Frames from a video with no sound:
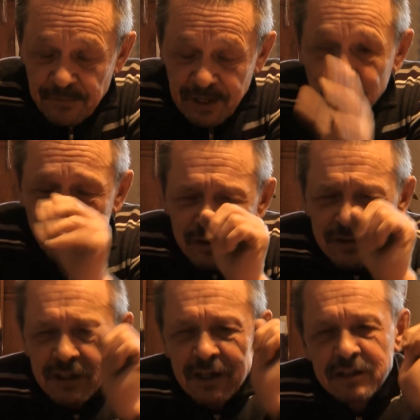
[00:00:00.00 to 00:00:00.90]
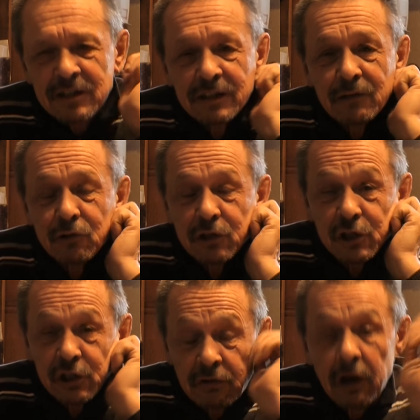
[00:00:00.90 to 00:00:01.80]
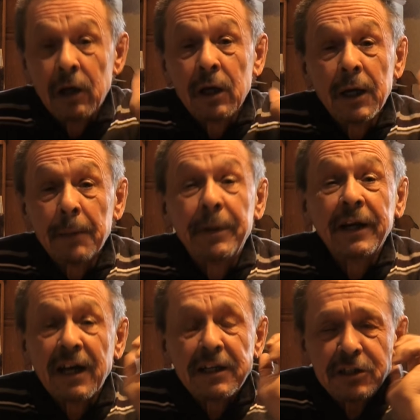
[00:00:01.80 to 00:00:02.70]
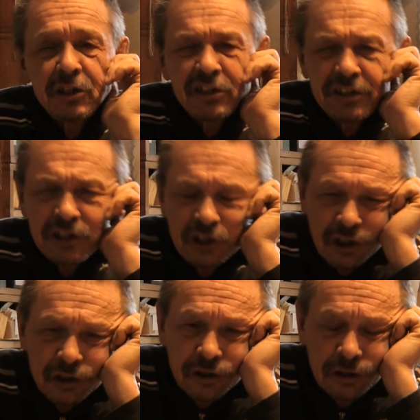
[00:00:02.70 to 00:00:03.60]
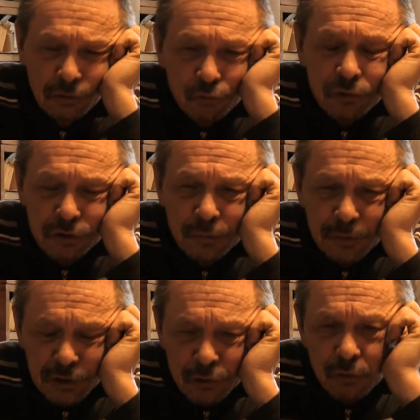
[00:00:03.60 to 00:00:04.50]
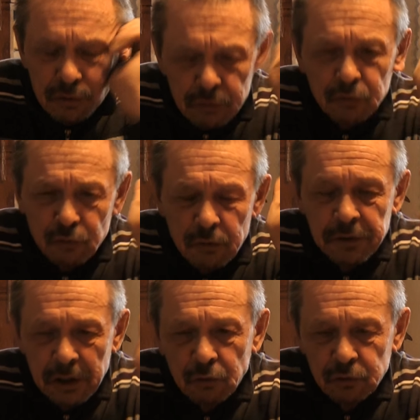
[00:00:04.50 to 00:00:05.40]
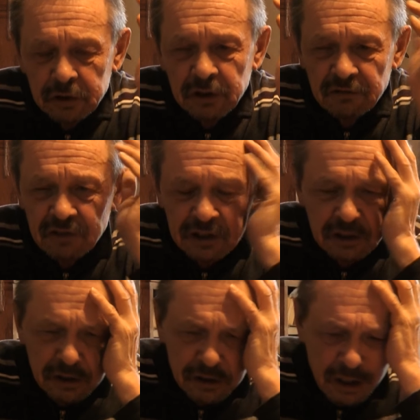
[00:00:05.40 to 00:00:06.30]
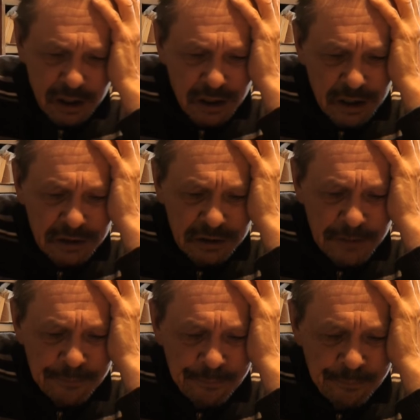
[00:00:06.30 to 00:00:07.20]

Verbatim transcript: И Конан сказал довольно живо, приходите сейчас же на улицу Мясковскую, дом такой-то, квартира такая-то.